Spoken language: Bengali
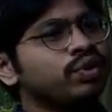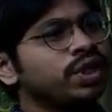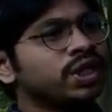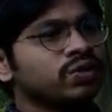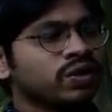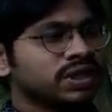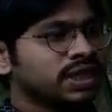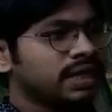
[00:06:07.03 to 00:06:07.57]

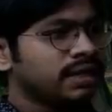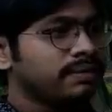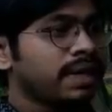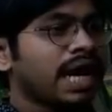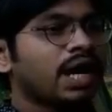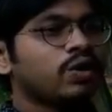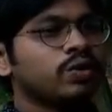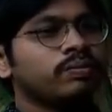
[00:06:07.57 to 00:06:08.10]
বইয়ের কথা
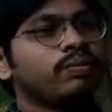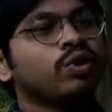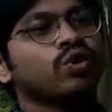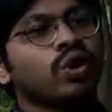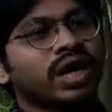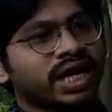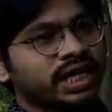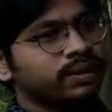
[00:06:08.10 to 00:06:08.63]
আরও
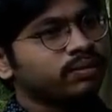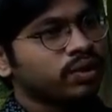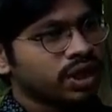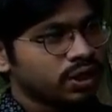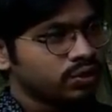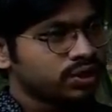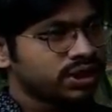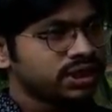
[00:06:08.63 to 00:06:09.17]
বড় আকারে
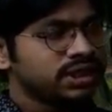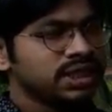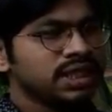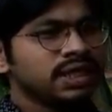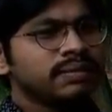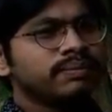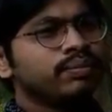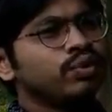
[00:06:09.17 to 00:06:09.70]
বলা উচিত
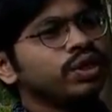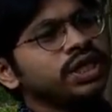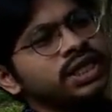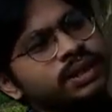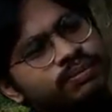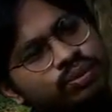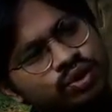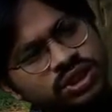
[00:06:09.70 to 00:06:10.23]
বই
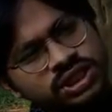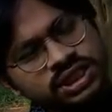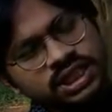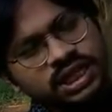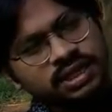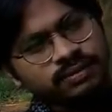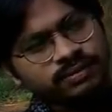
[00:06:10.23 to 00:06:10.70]
নিয়ে প্রতিষ্ঠা